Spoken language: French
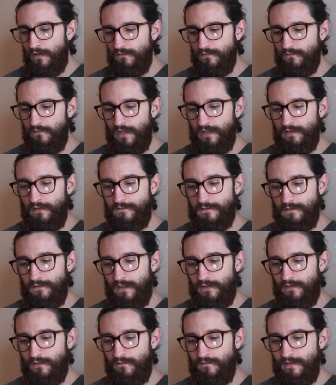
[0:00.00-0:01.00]
Donc voilà,
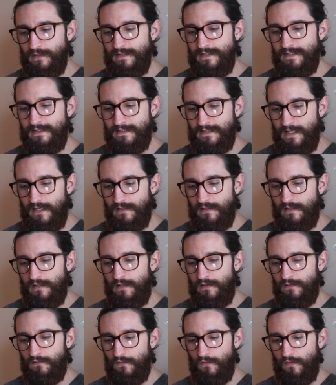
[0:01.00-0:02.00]

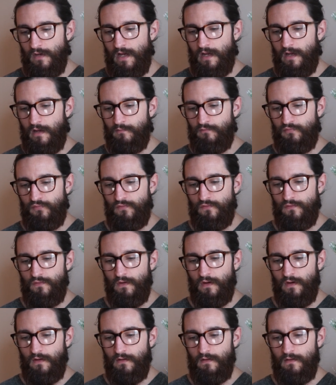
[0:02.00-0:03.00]
985 dollars
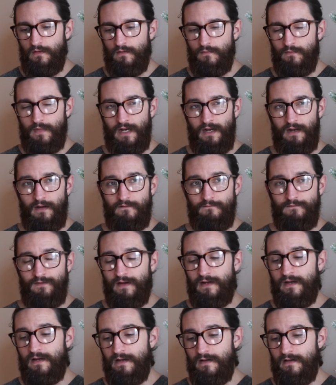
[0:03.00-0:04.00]
pour 20, euh,
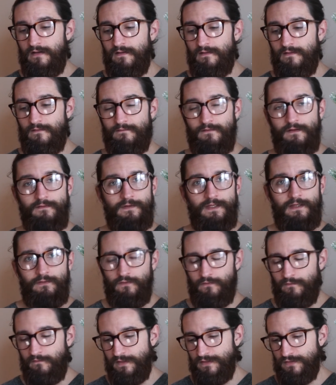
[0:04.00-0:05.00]
20, bah,
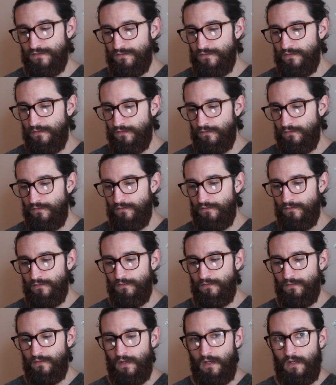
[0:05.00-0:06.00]
vidéos, 20 jours
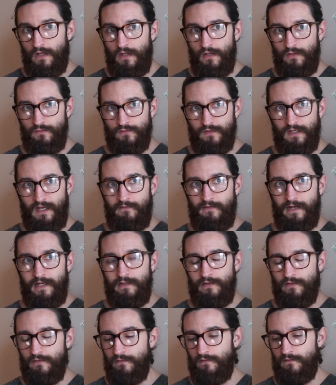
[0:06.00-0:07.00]
de,
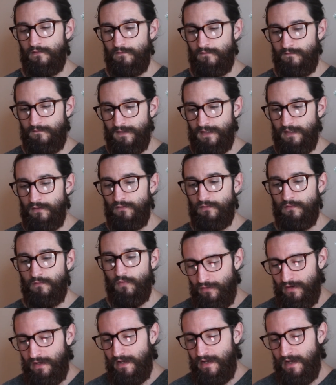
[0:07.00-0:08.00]
travail euh, vidéo.
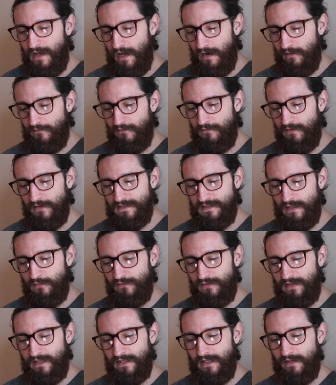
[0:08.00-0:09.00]
Bon. Alors on va voir les
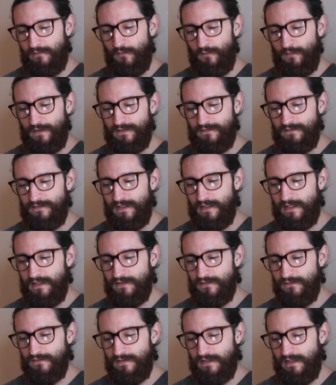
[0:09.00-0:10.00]
abonnés également parce que c'est
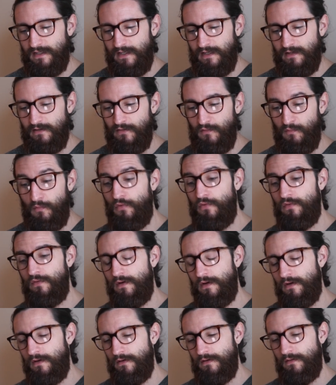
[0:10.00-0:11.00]
quelque chose qui est euh, beau
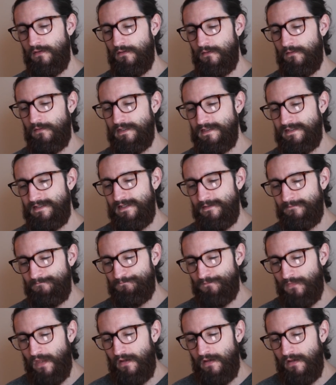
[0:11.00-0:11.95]
ici.